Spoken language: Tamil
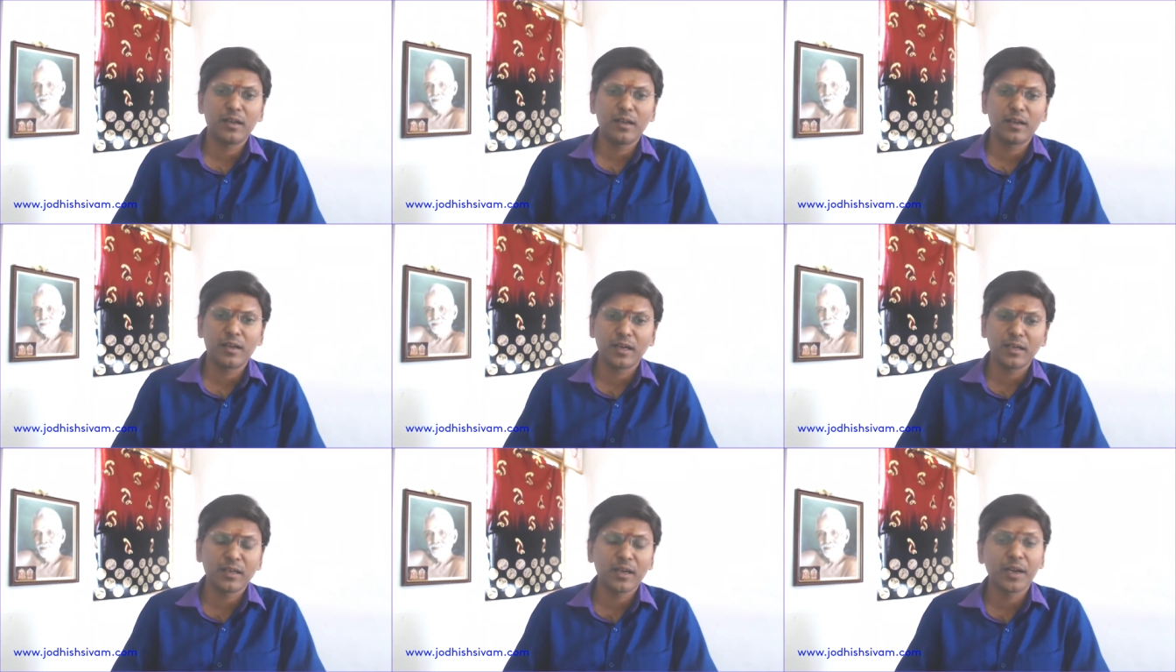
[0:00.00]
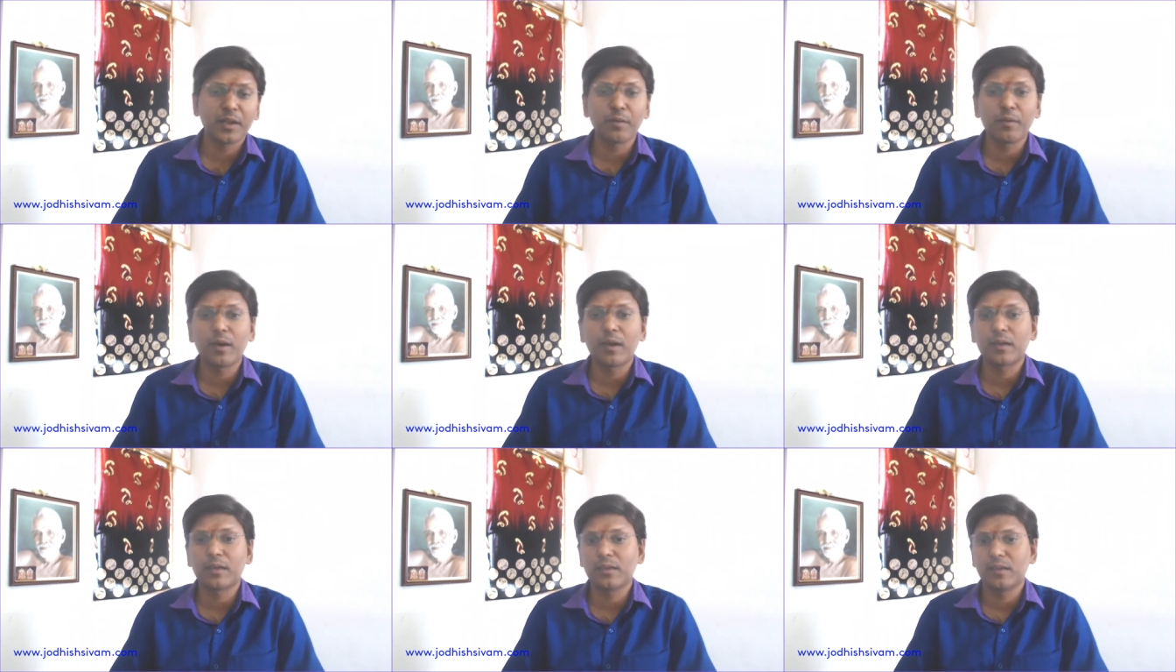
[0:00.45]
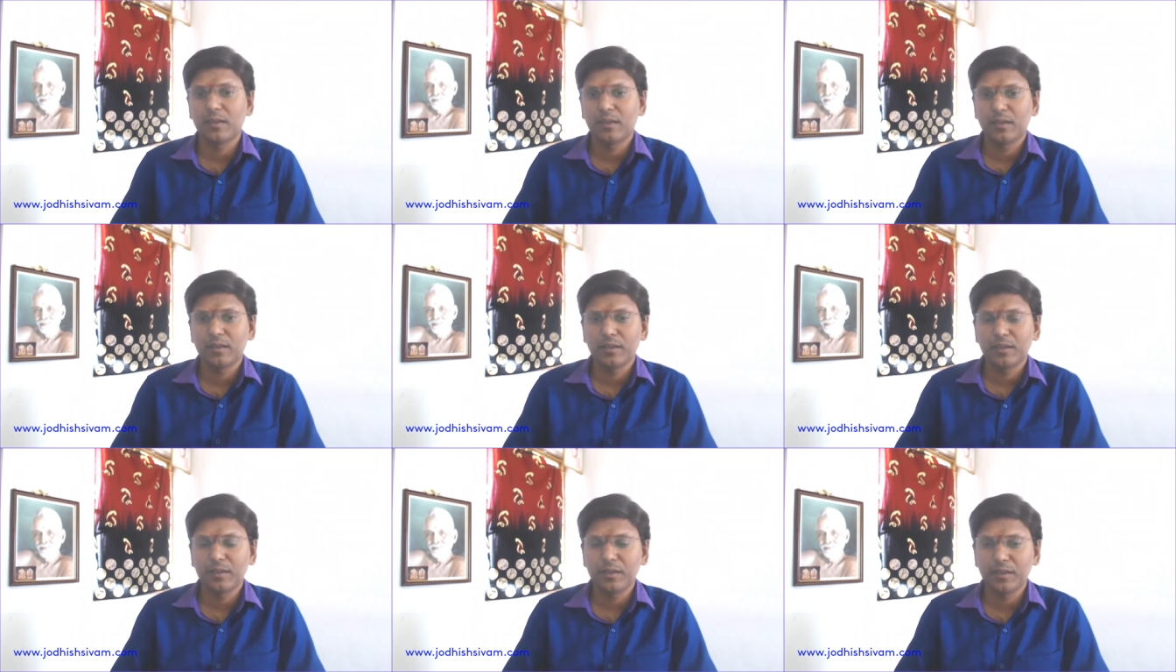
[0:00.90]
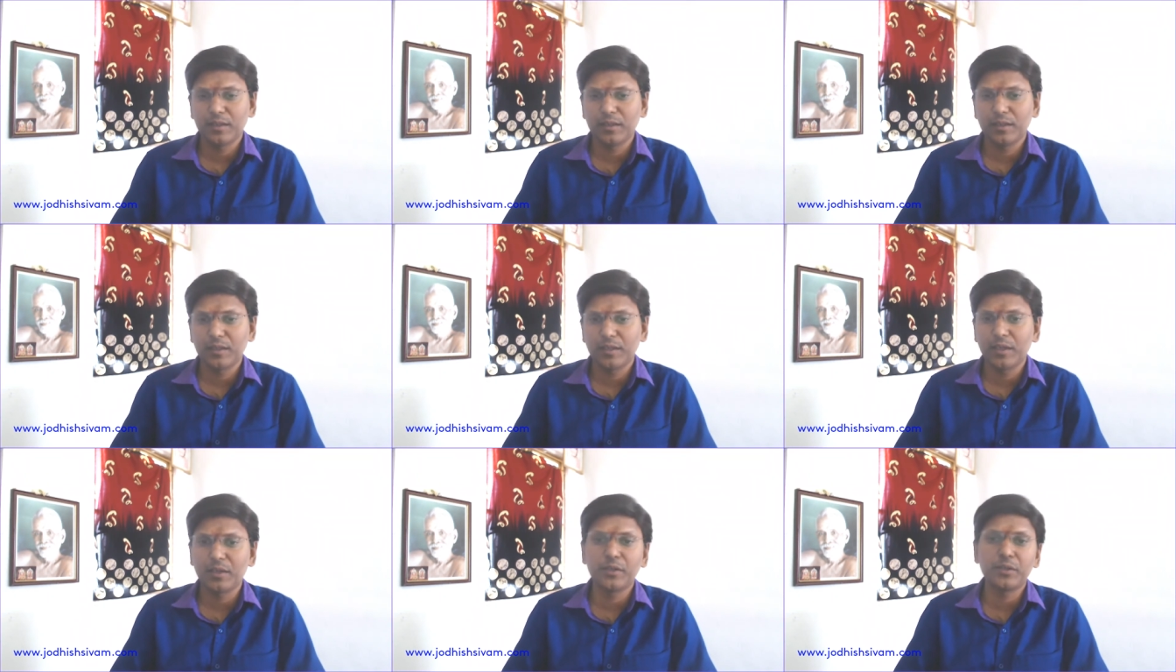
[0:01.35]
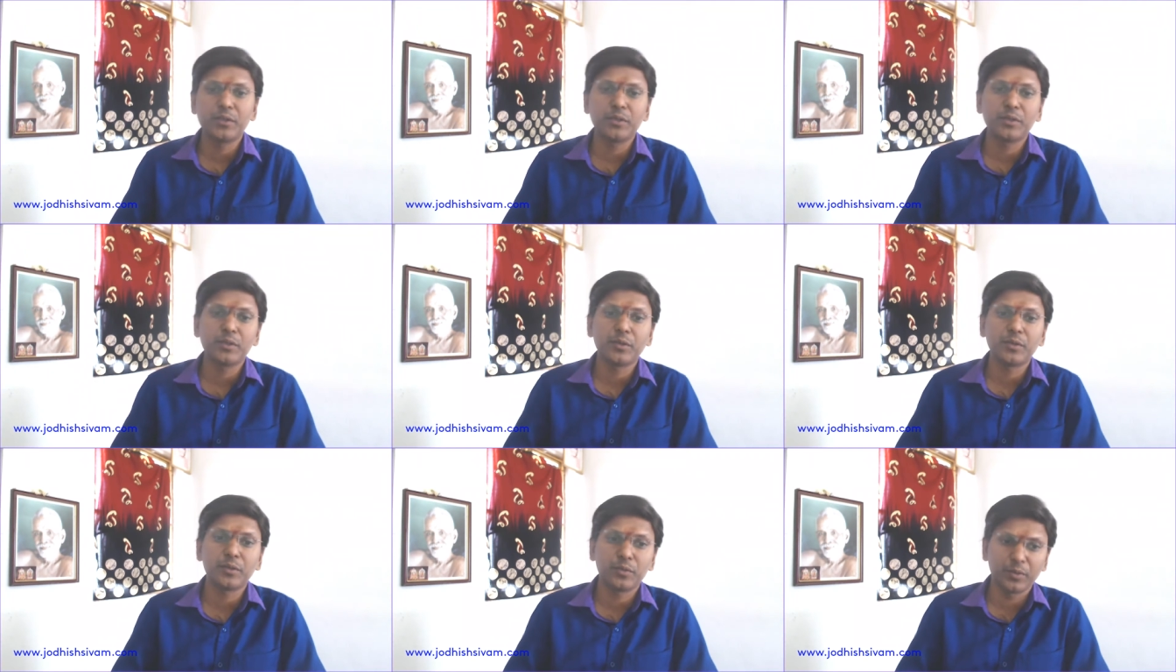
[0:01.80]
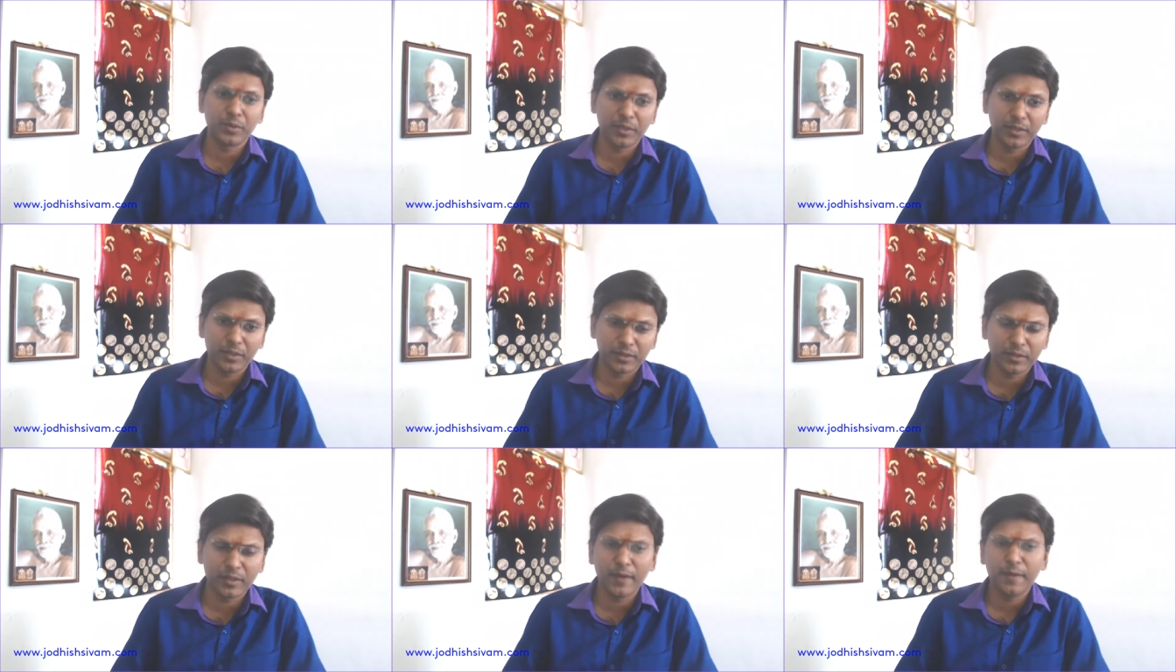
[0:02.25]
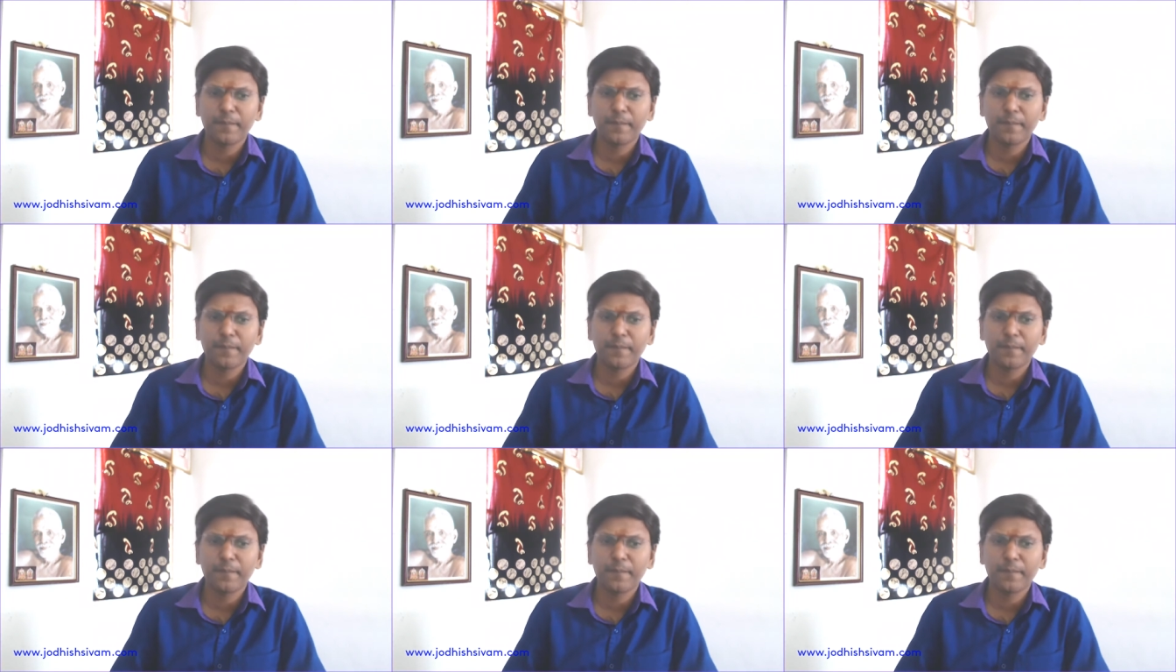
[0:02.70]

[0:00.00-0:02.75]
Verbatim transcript: கண்டடைவார்கள் என்று கூறியிருந்தேன்